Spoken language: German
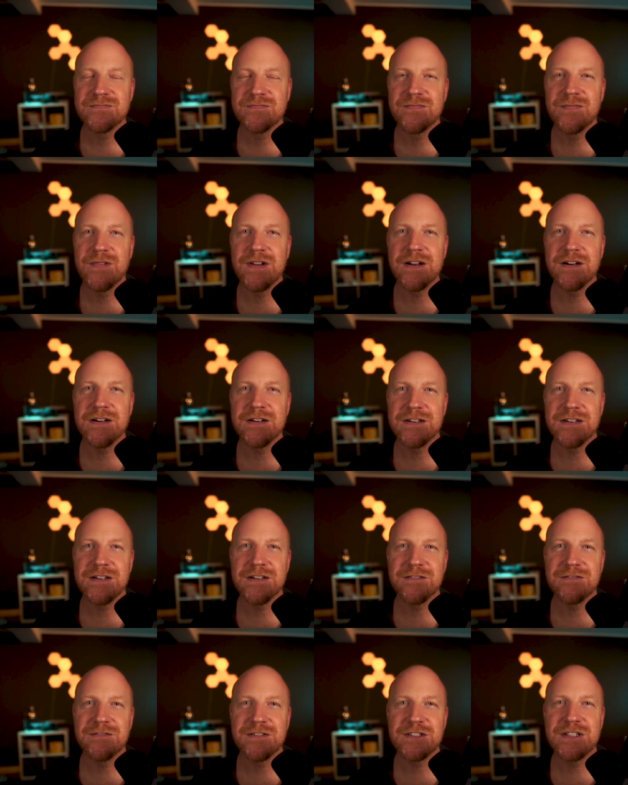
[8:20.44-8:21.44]
Ja. ja.
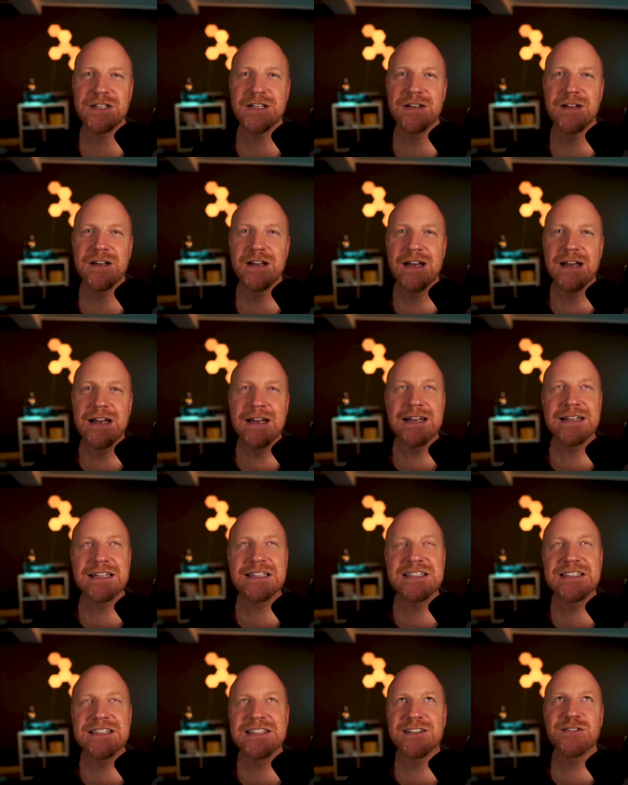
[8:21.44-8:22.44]
ja, verstehe.
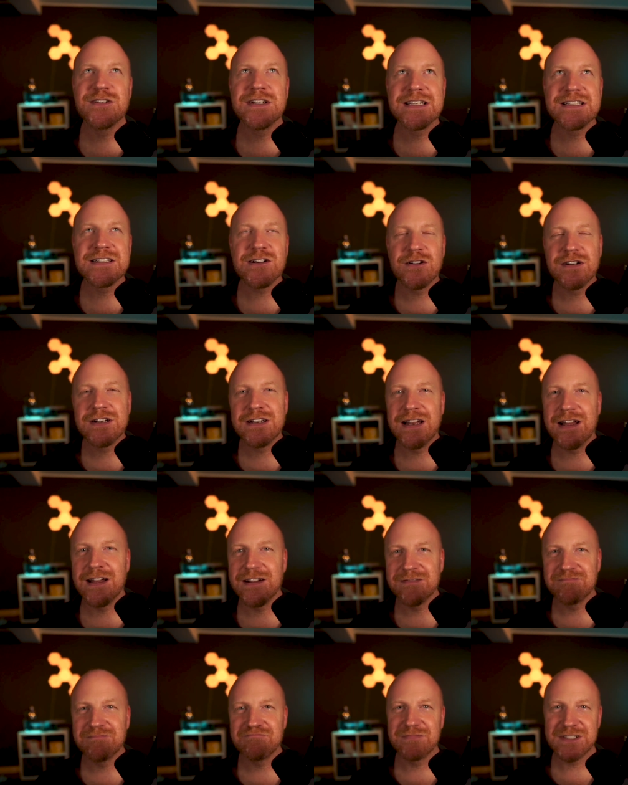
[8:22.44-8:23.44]
Das ist natürlich jetzt auch ein,
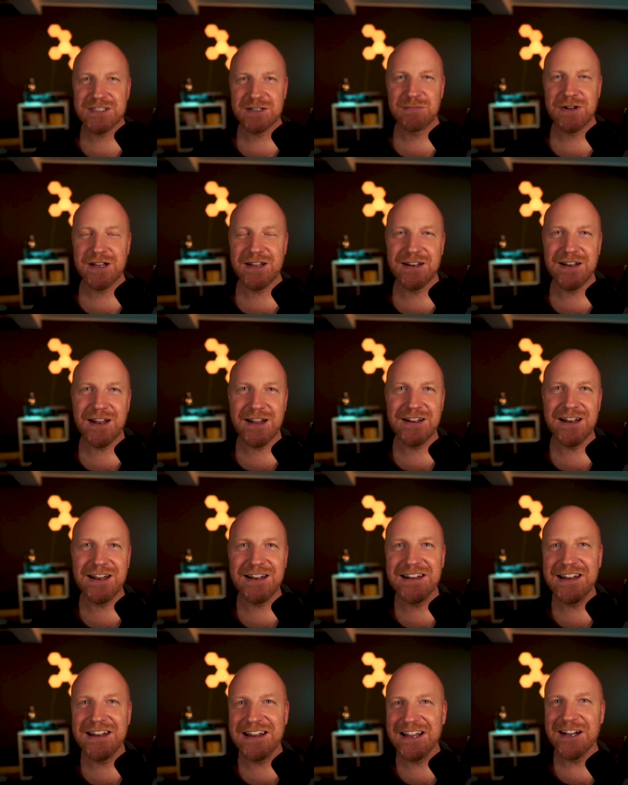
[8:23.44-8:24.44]
ein, sagen wir, ein, ein,
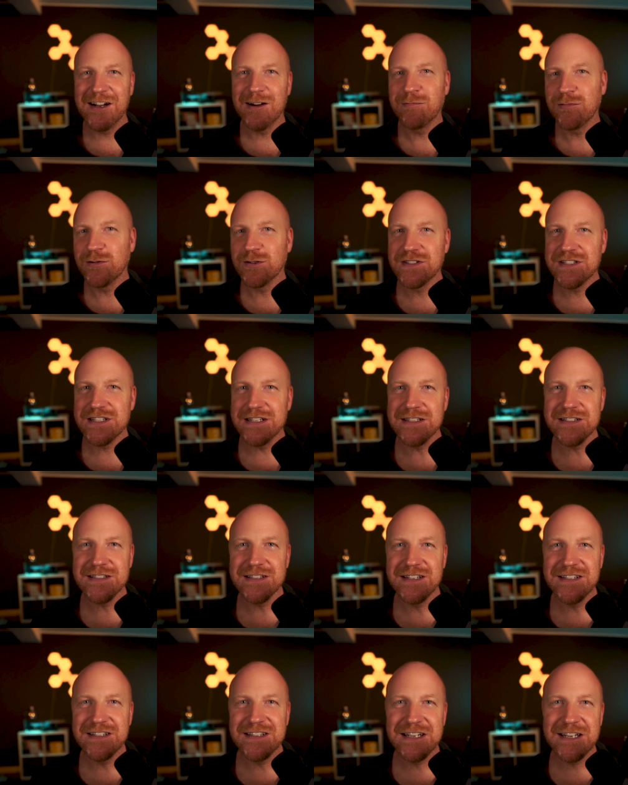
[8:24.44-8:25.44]
ein längerer Prozess.
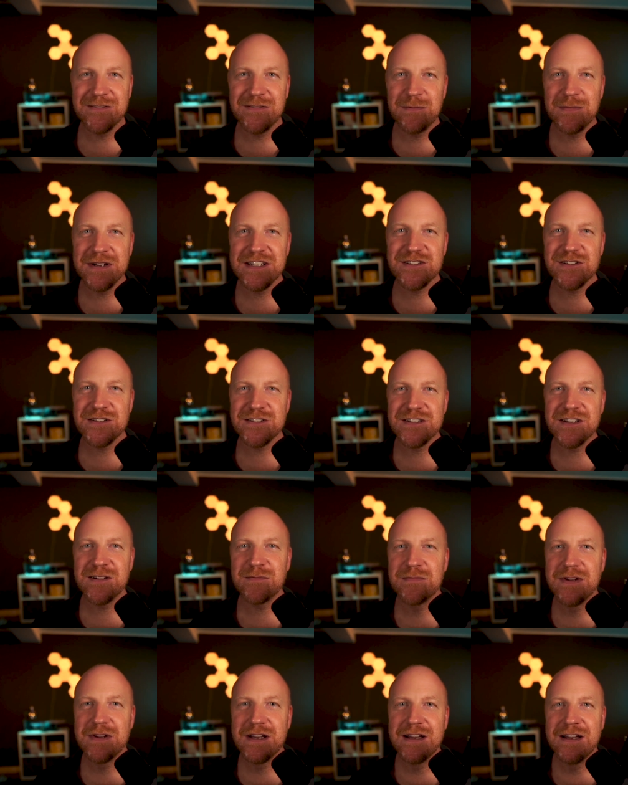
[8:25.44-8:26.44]
Ne? Ich denke, wenn man jetzt aus
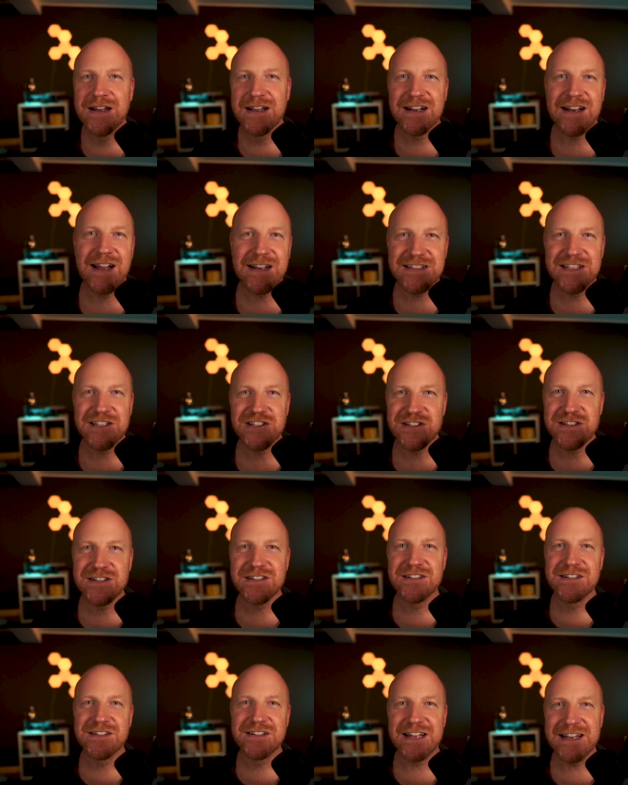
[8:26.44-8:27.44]
einem
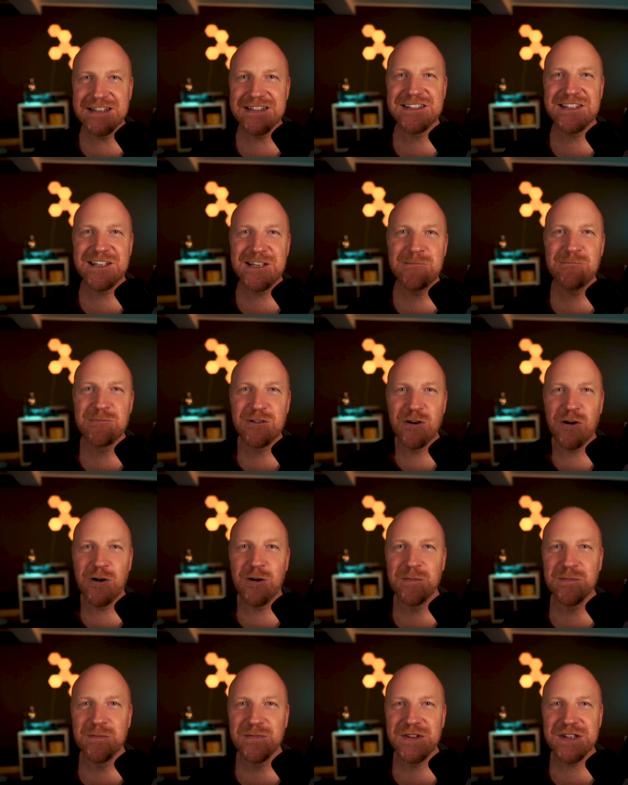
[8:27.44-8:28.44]
klassischen Testteam
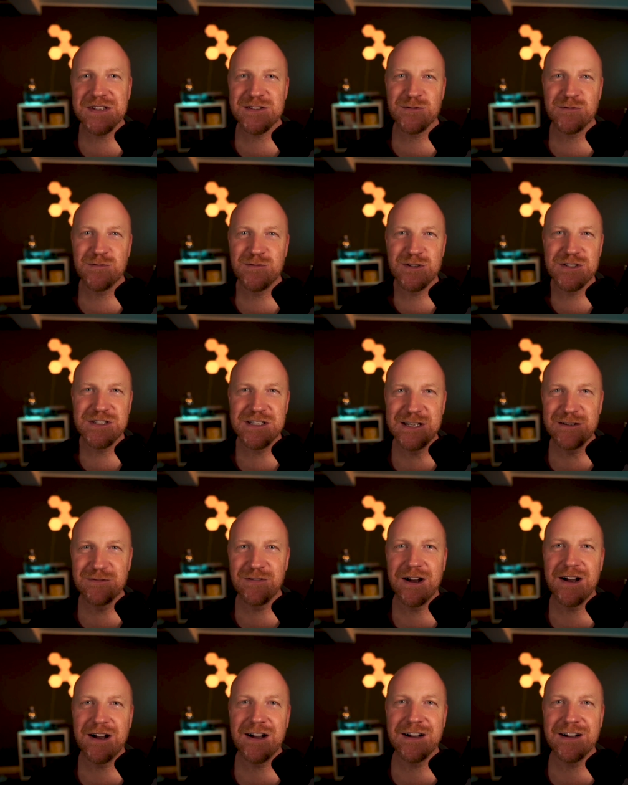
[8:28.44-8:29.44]
kommt, das so für sich
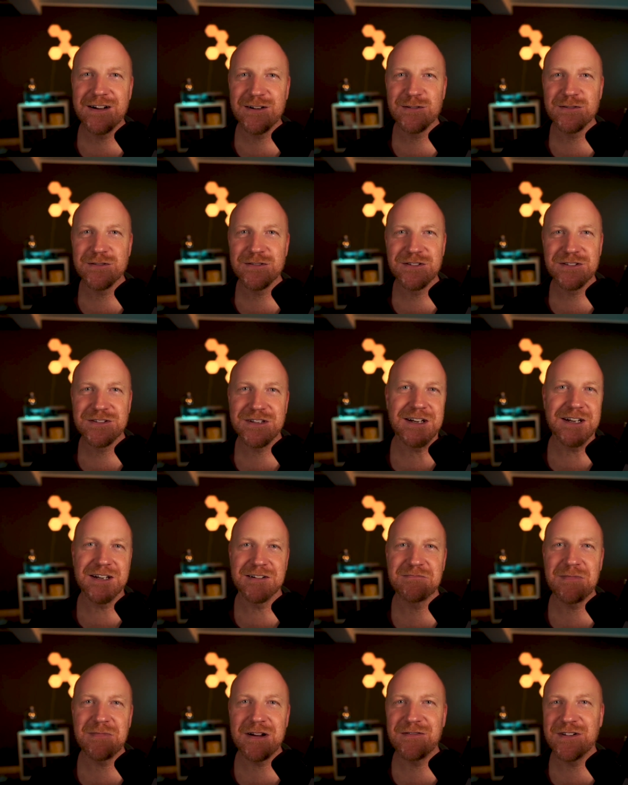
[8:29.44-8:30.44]
war und
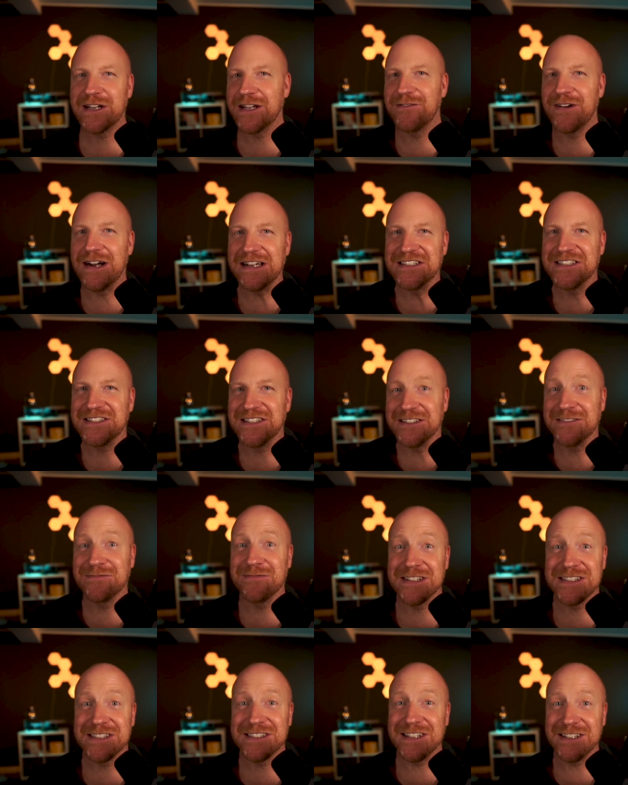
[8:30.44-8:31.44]
da einfach gewartet hat,
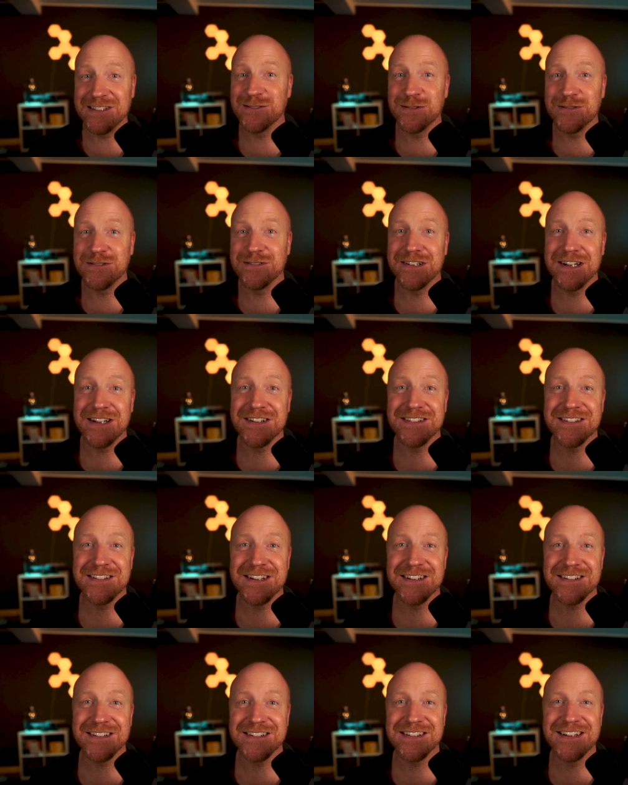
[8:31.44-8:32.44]
was dann so an,
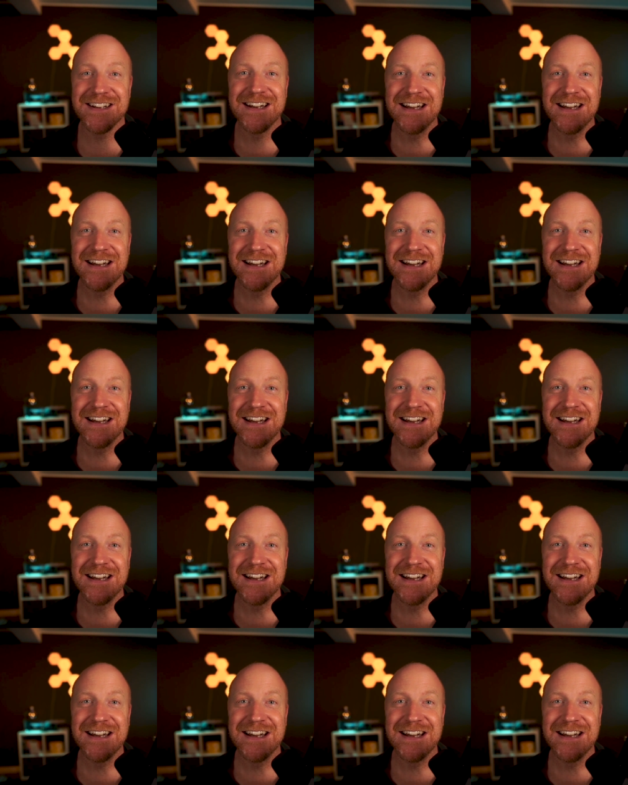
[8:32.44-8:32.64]
an,